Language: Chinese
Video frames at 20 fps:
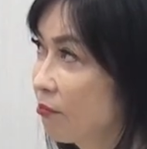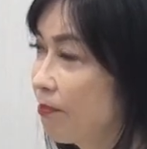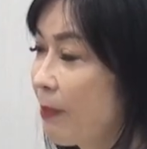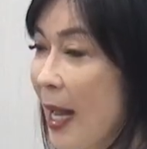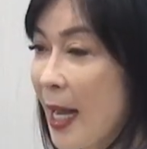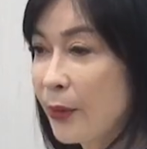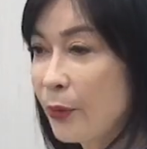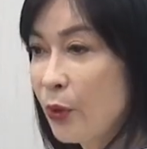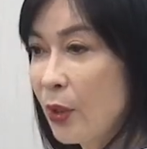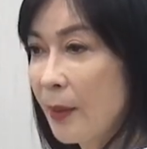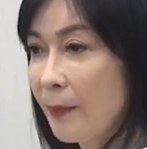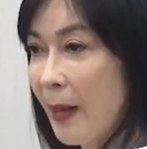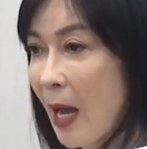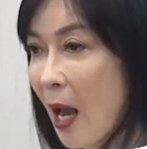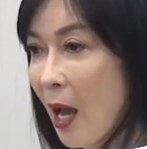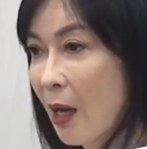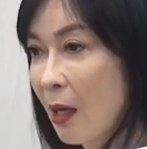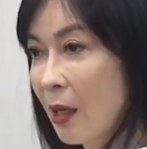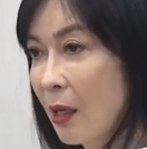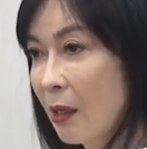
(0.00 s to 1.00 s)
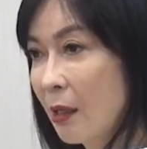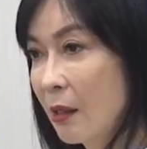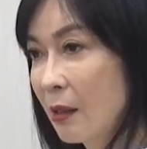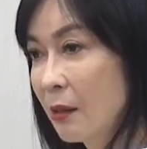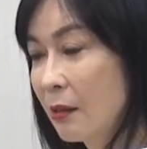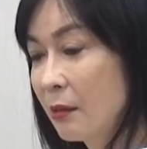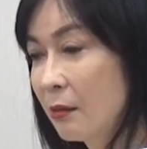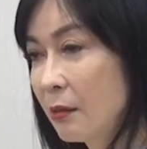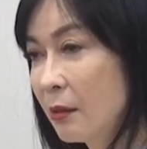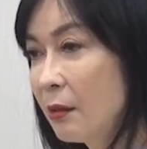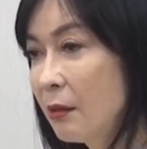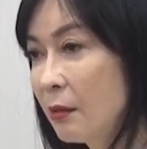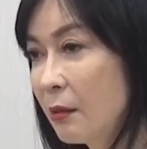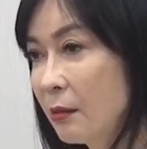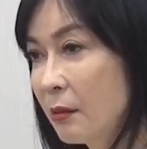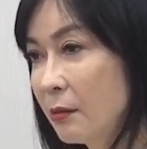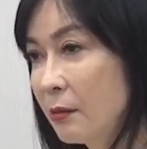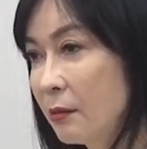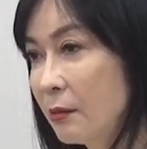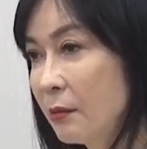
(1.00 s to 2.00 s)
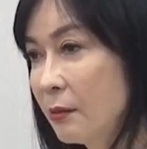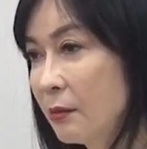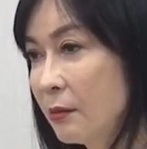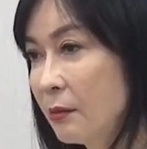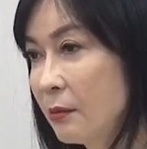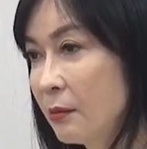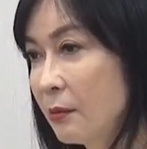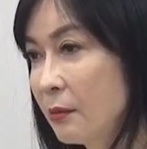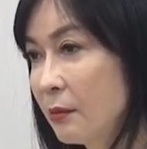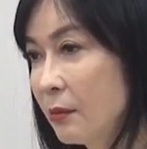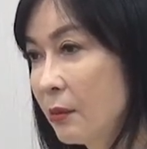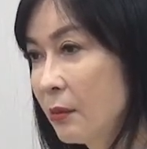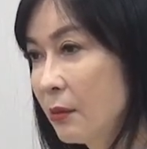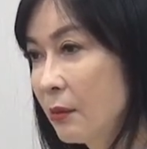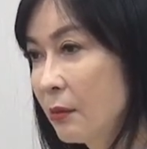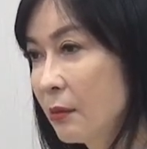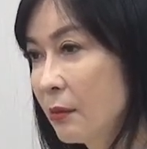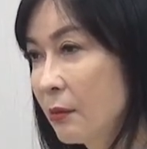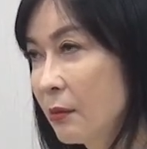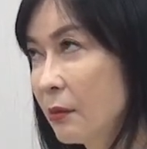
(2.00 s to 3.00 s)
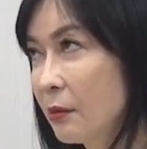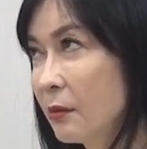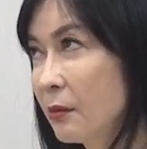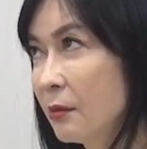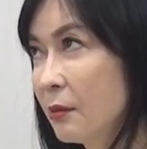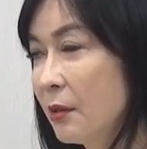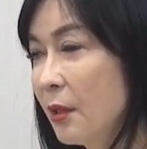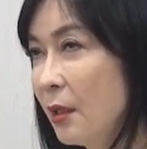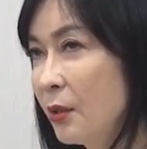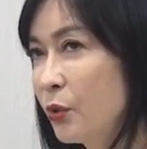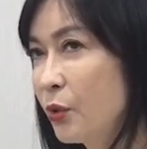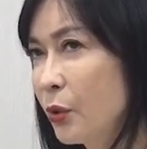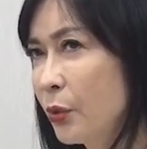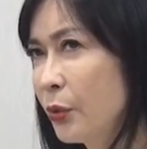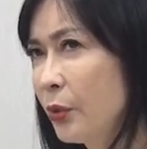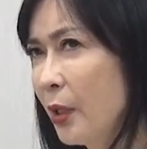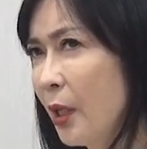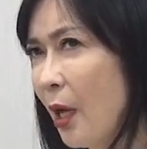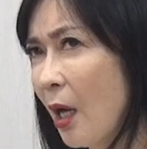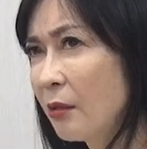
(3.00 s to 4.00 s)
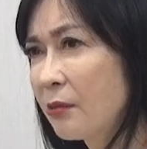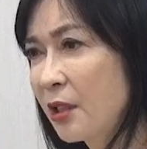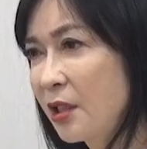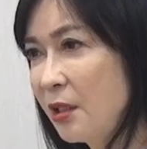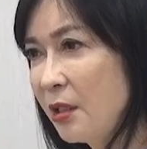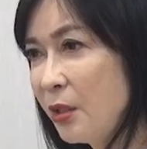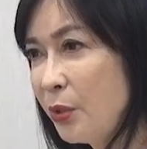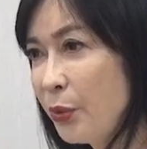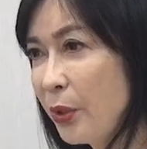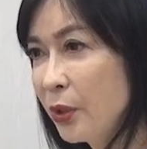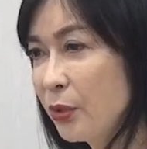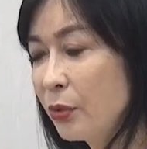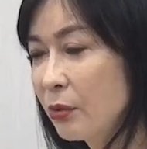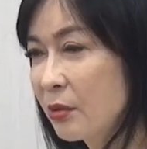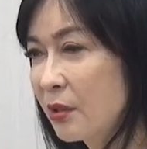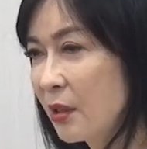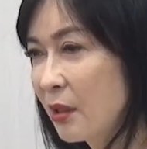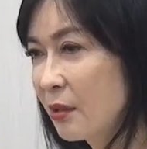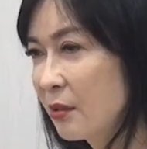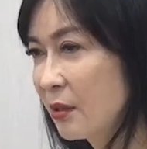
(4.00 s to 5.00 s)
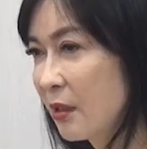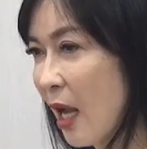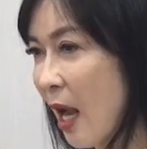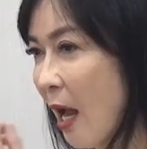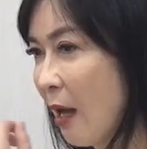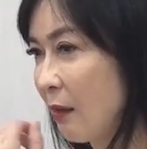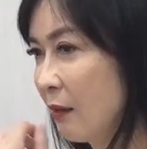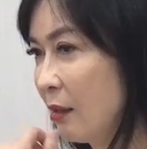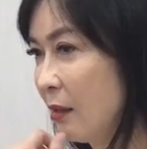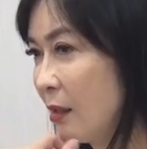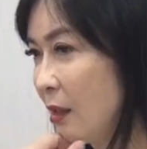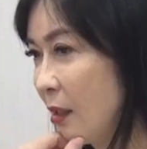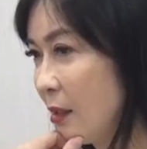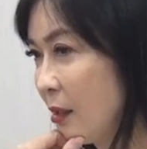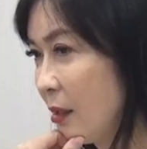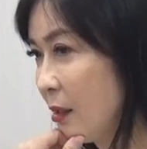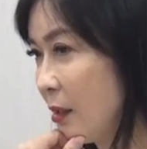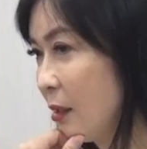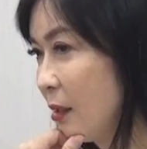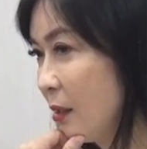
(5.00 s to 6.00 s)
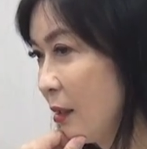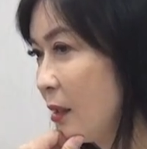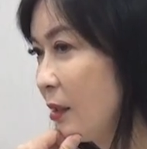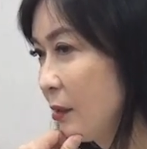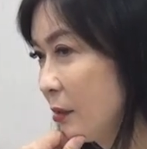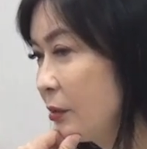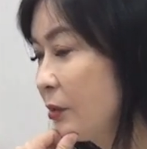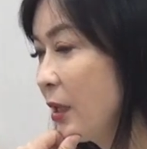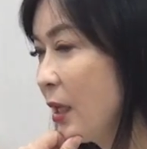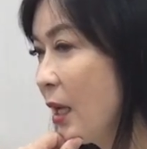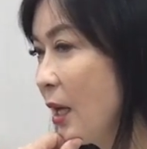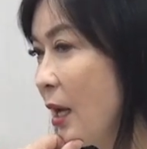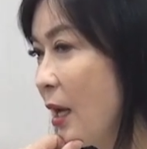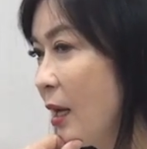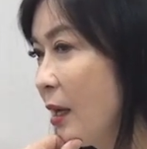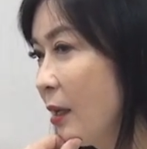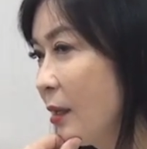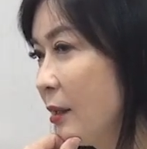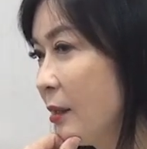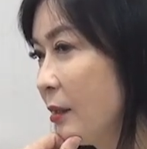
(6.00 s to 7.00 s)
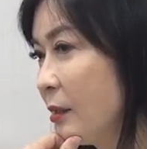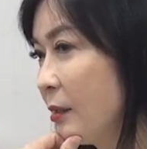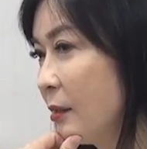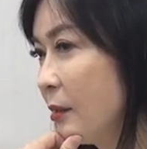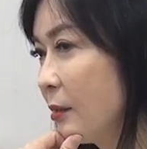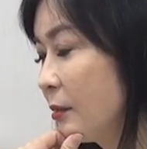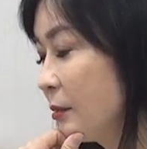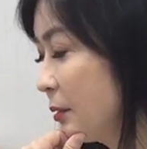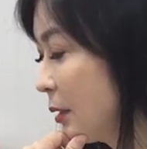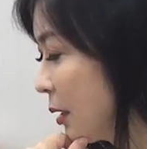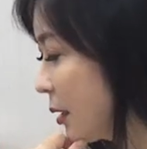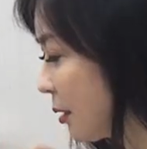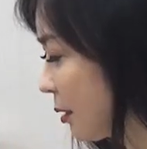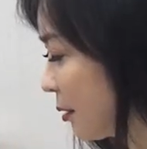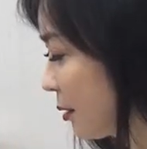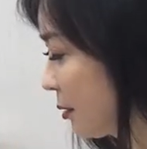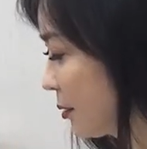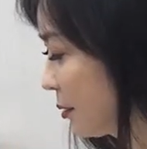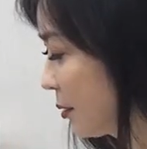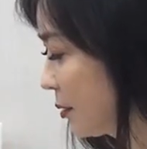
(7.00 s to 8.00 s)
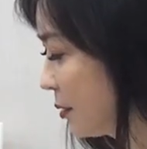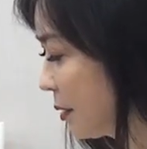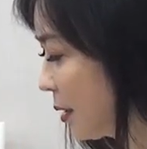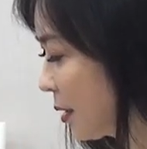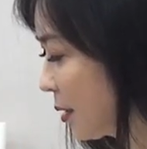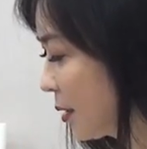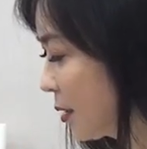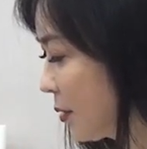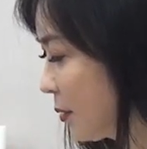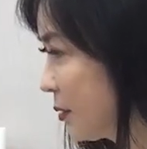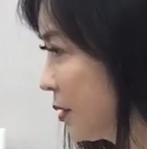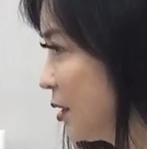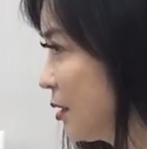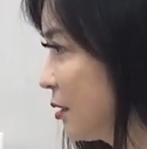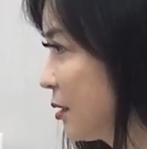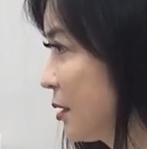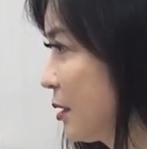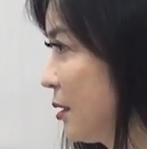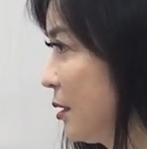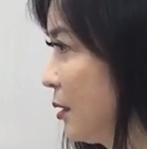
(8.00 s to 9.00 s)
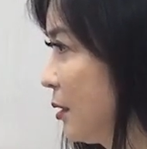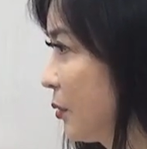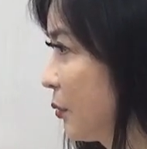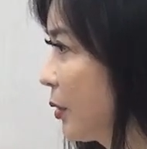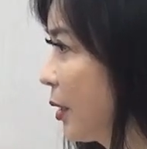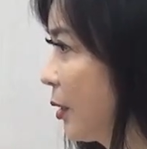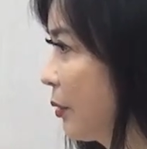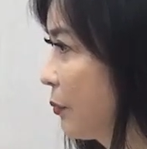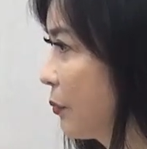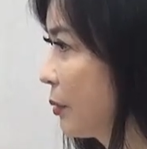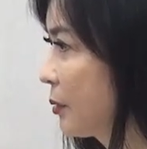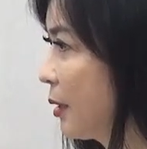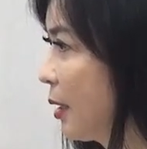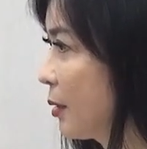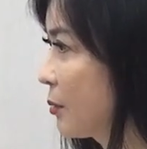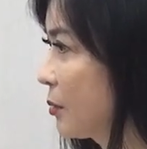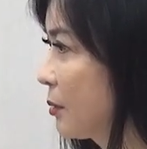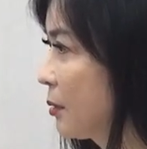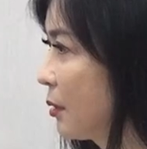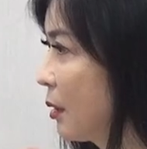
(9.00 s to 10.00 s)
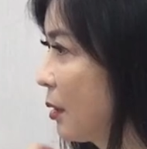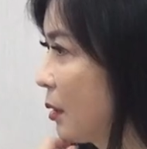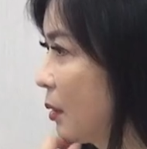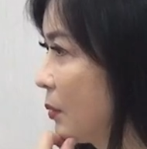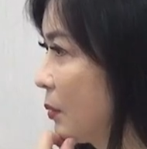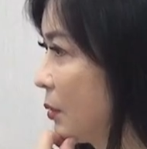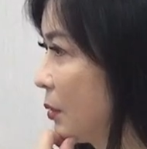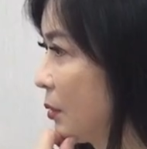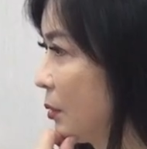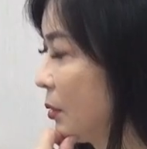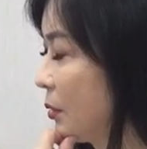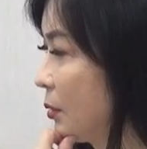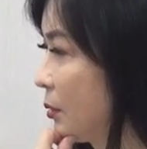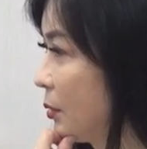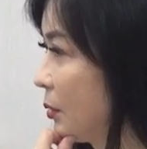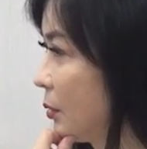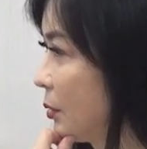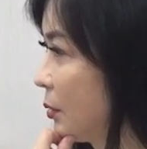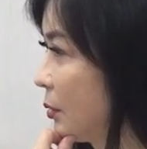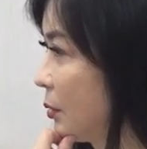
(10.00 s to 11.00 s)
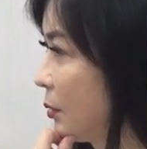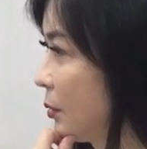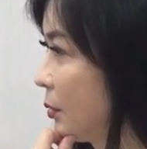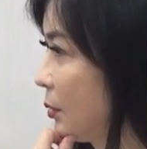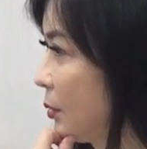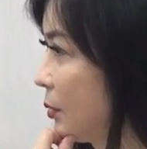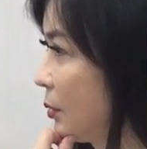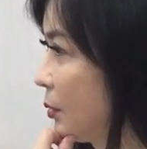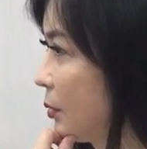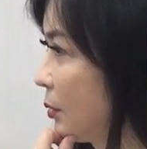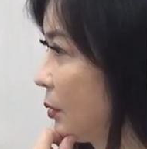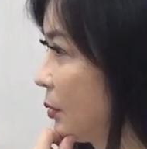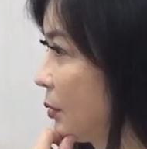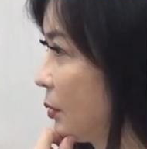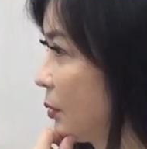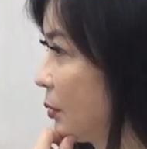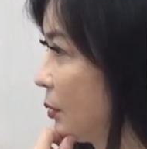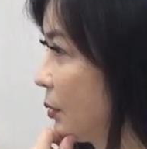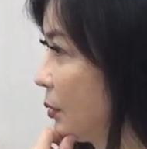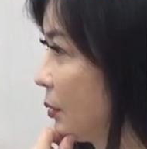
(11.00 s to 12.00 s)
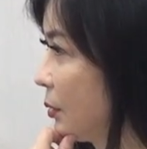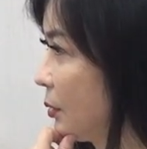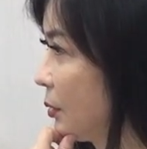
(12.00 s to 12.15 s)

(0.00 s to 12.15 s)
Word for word: 八月吧，八月。哦，了解。现在九月啊，七月就正常了，七月就正常。对啊。那个那个有日期，对我到时候是五月还六月才开。